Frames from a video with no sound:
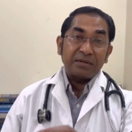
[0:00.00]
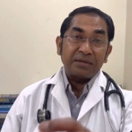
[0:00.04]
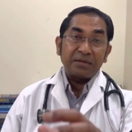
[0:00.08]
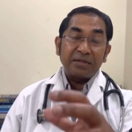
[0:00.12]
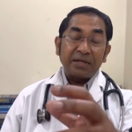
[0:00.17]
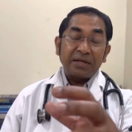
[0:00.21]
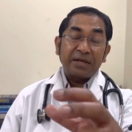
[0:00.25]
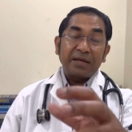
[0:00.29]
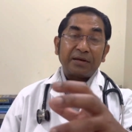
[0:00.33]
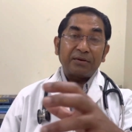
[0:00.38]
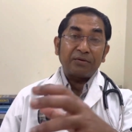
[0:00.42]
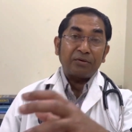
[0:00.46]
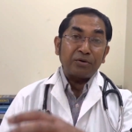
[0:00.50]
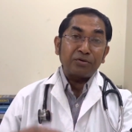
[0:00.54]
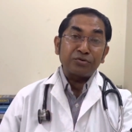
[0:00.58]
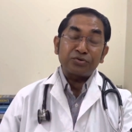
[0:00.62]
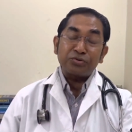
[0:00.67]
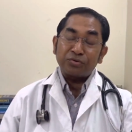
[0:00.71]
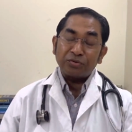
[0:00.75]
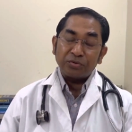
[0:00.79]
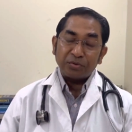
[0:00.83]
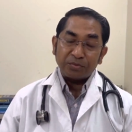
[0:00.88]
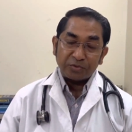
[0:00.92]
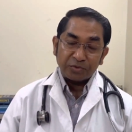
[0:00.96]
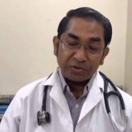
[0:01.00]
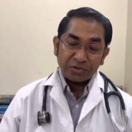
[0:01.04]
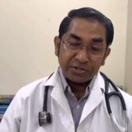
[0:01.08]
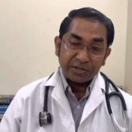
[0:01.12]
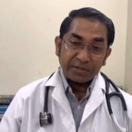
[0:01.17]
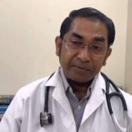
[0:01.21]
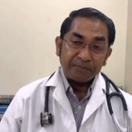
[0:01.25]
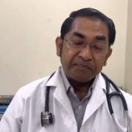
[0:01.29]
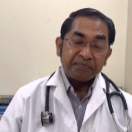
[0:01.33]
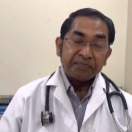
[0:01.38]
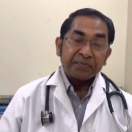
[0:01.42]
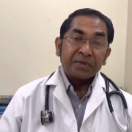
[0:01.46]
দিকের অংশগুলো বলছি
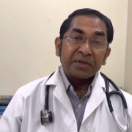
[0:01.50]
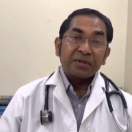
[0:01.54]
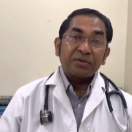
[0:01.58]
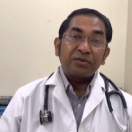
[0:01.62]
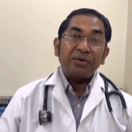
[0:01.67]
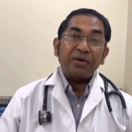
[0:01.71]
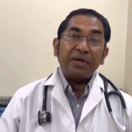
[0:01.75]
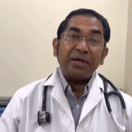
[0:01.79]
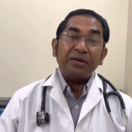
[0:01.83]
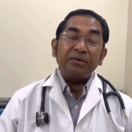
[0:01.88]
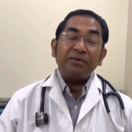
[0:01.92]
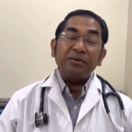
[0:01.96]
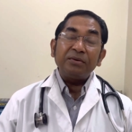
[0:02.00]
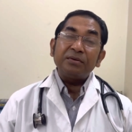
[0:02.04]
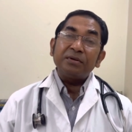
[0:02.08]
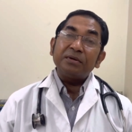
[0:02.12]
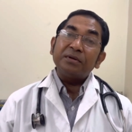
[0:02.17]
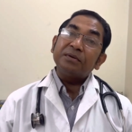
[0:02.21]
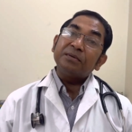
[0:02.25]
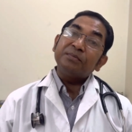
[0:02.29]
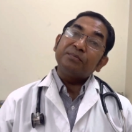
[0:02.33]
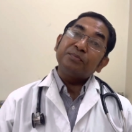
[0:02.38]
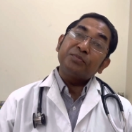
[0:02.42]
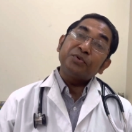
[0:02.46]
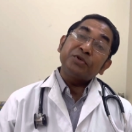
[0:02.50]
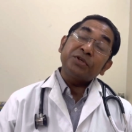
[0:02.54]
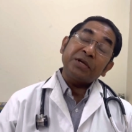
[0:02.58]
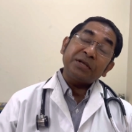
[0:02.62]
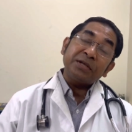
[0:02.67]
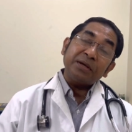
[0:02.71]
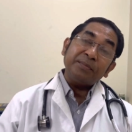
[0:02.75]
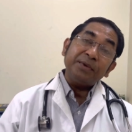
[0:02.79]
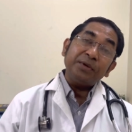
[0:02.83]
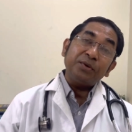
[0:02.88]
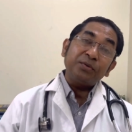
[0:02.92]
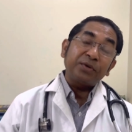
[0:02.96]
তো এগুলো বোঝা
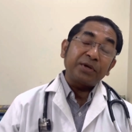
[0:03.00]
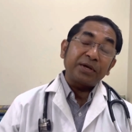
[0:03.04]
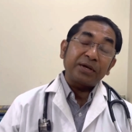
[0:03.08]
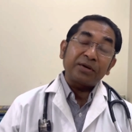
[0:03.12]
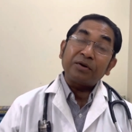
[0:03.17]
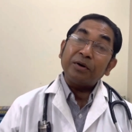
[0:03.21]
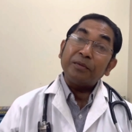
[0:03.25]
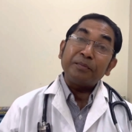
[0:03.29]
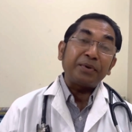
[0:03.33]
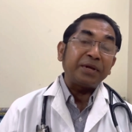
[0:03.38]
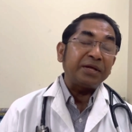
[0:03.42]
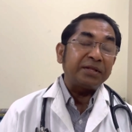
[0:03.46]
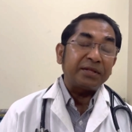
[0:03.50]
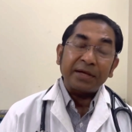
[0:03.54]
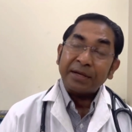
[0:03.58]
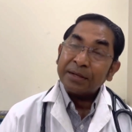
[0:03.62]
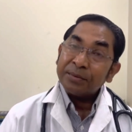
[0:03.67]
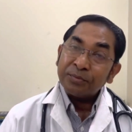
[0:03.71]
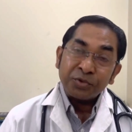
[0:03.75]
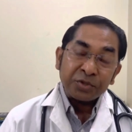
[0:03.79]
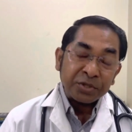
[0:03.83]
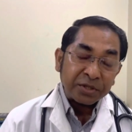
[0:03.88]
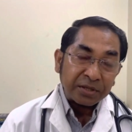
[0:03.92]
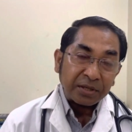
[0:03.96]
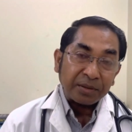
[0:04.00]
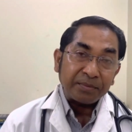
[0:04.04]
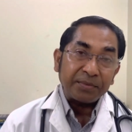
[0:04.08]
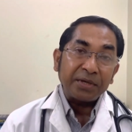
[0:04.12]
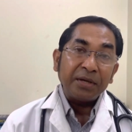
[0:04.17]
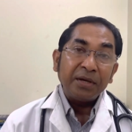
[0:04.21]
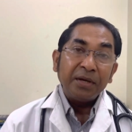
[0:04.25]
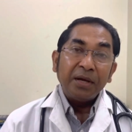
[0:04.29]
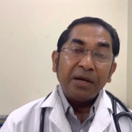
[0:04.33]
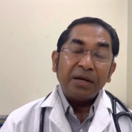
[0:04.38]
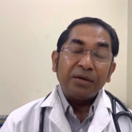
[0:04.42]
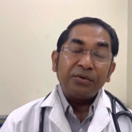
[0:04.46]
যাবে রুগীর কমপ্লেন থেকে বোঝা যাবে
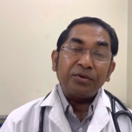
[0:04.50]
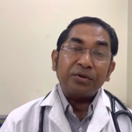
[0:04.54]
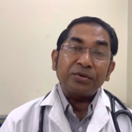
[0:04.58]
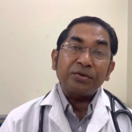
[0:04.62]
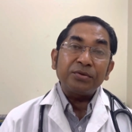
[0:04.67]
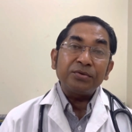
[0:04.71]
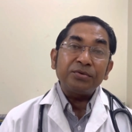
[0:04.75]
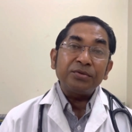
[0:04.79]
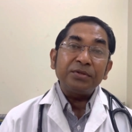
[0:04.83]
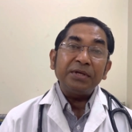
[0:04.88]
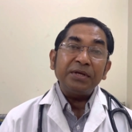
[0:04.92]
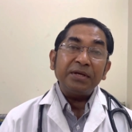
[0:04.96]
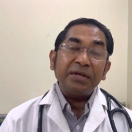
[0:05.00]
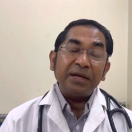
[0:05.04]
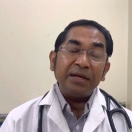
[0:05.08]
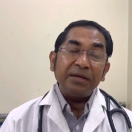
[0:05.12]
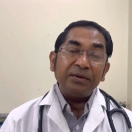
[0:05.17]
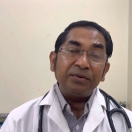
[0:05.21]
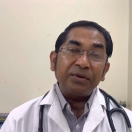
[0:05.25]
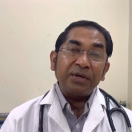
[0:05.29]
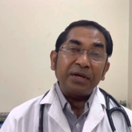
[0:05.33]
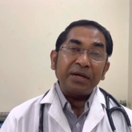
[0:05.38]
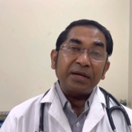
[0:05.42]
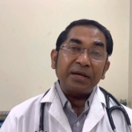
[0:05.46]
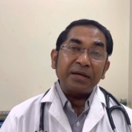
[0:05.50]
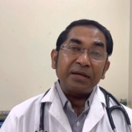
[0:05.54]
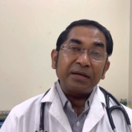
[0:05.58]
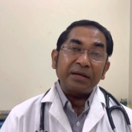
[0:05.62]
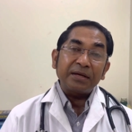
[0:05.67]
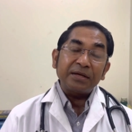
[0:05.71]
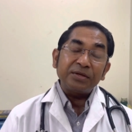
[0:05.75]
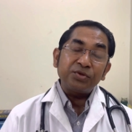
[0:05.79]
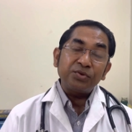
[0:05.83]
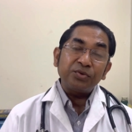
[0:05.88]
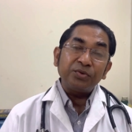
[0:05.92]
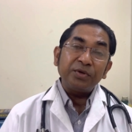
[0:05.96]
ডক্টর যদি এই রুগীকে
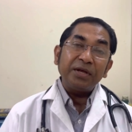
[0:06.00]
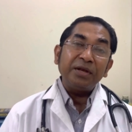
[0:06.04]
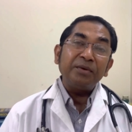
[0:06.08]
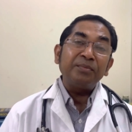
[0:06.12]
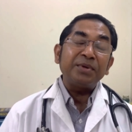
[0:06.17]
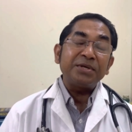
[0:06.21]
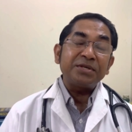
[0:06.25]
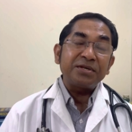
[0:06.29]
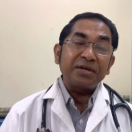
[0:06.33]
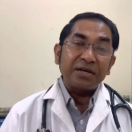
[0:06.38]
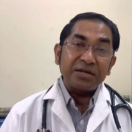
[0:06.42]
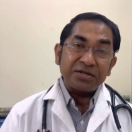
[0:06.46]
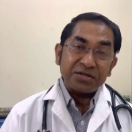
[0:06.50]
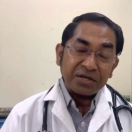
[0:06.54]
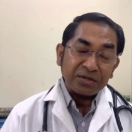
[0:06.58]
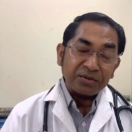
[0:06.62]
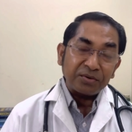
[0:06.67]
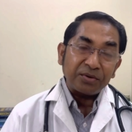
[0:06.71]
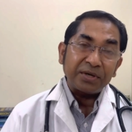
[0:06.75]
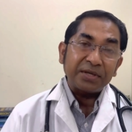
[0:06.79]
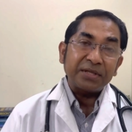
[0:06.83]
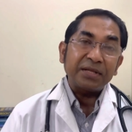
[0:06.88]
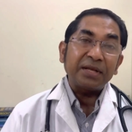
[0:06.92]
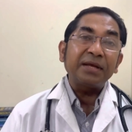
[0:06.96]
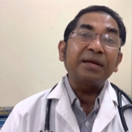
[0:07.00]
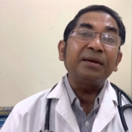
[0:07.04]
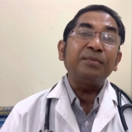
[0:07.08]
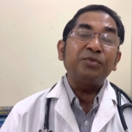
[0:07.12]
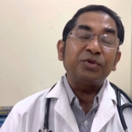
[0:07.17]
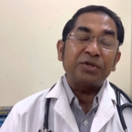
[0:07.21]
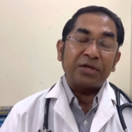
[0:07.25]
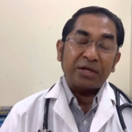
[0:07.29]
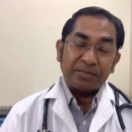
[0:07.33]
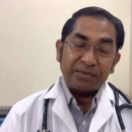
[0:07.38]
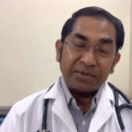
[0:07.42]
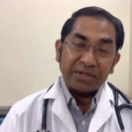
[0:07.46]
কিছু ইনভেস্টিগেশন করে তাহলে কি
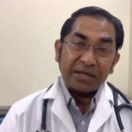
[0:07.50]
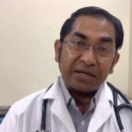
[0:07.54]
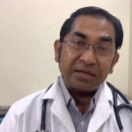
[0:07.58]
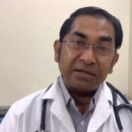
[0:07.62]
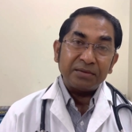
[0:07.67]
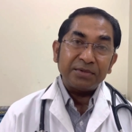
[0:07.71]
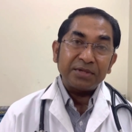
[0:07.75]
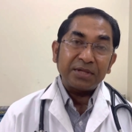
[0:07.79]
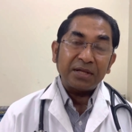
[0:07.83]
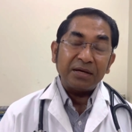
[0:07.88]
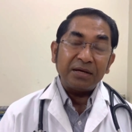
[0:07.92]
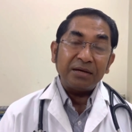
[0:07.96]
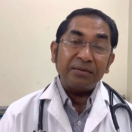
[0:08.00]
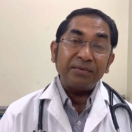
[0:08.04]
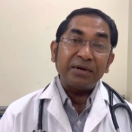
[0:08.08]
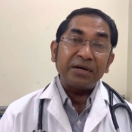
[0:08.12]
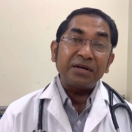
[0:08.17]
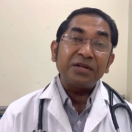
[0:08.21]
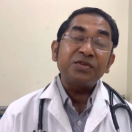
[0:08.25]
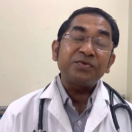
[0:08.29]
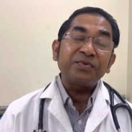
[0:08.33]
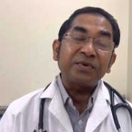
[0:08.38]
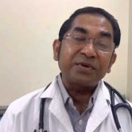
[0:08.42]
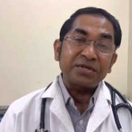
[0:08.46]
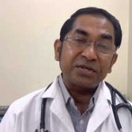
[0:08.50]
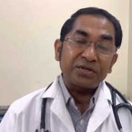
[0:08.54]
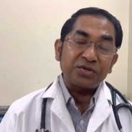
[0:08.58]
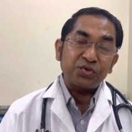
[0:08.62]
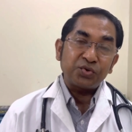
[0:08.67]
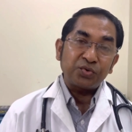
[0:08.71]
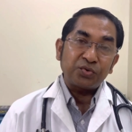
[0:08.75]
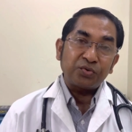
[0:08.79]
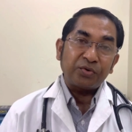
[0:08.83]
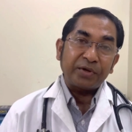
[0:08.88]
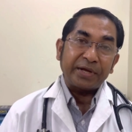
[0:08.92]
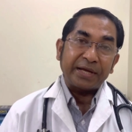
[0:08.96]
বোঝাবে দেখা যাবে তার লিভার ডিসফাংশন
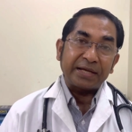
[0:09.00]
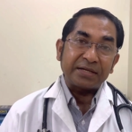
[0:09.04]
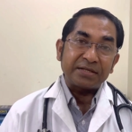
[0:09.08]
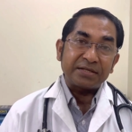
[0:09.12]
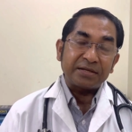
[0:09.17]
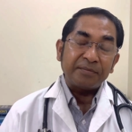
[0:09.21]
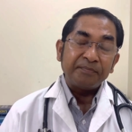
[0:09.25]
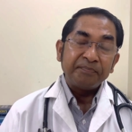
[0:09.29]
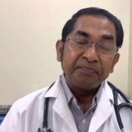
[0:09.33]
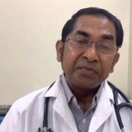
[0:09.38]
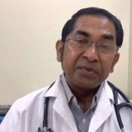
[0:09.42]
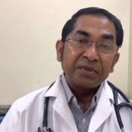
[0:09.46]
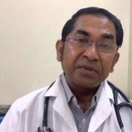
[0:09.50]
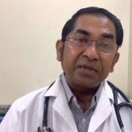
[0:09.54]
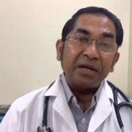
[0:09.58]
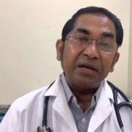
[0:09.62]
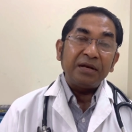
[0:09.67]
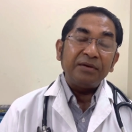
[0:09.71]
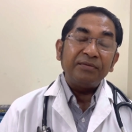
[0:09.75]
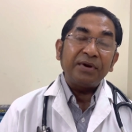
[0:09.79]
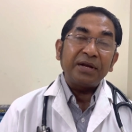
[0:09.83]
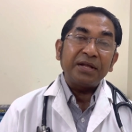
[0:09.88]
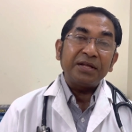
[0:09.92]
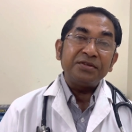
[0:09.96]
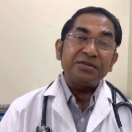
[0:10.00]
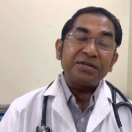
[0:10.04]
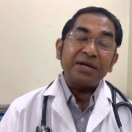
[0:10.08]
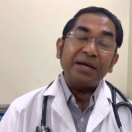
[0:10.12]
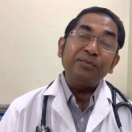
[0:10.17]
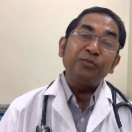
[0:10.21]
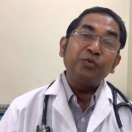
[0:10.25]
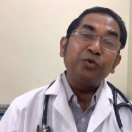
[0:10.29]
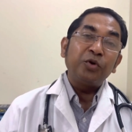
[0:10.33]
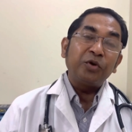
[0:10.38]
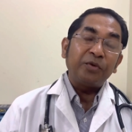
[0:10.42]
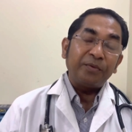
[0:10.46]
শুরু হয়ে গেছে তার লিভার
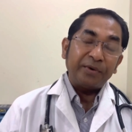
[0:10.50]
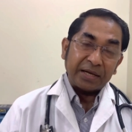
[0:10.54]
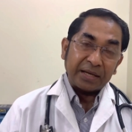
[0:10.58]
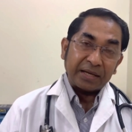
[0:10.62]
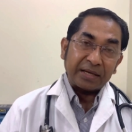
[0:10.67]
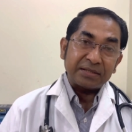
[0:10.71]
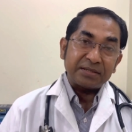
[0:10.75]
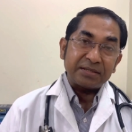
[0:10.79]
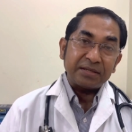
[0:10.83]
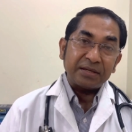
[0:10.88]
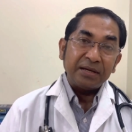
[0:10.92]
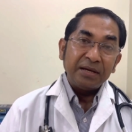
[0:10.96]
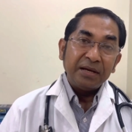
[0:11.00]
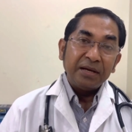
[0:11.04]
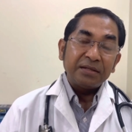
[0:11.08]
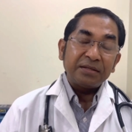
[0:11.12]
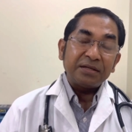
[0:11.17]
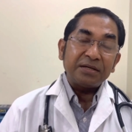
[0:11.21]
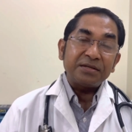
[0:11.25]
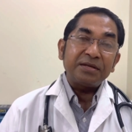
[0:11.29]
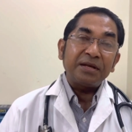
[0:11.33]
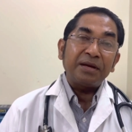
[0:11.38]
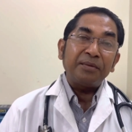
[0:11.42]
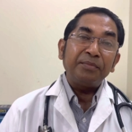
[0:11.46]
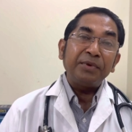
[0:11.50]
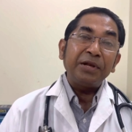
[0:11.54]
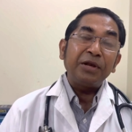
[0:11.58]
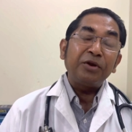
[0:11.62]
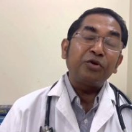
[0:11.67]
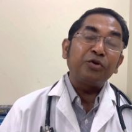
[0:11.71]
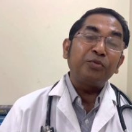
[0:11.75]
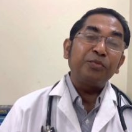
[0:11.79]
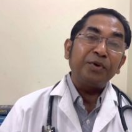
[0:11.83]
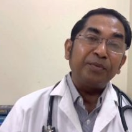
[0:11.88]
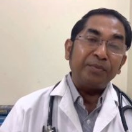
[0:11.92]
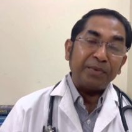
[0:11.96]
এনজাইমগুলো বেড়ে গেছে তার সেরাম
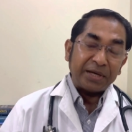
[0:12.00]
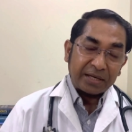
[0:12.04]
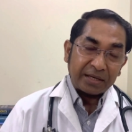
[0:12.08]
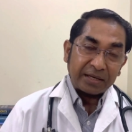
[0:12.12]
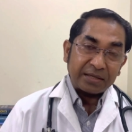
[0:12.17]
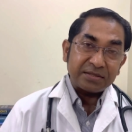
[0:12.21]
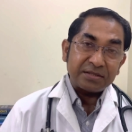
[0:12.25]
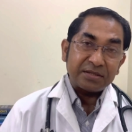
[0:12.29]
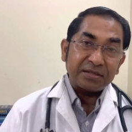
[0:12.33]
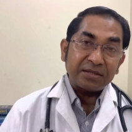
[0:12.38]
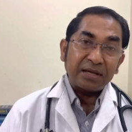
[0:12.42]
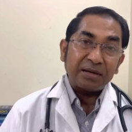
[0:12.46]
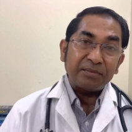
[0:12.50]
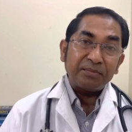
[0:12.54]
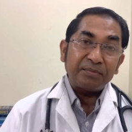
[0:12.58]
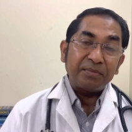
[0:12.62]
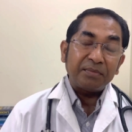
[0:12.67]
বিলিরুবিন বেড়ে গেছে তার